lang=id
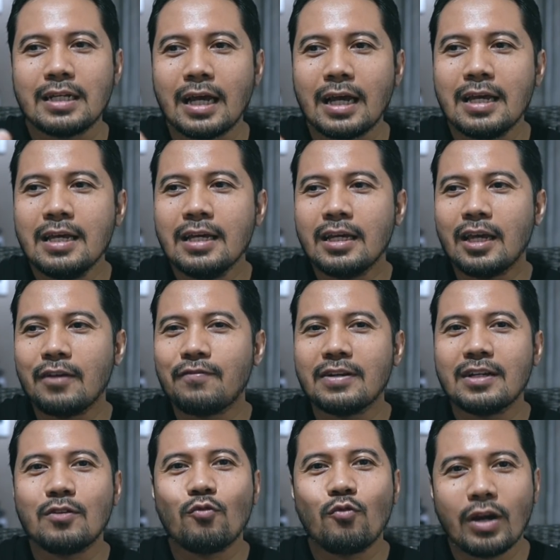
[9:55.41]
dia
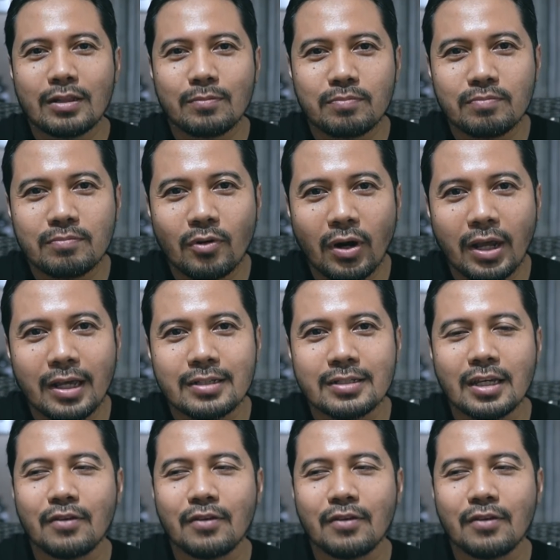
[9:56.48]
even di wet race,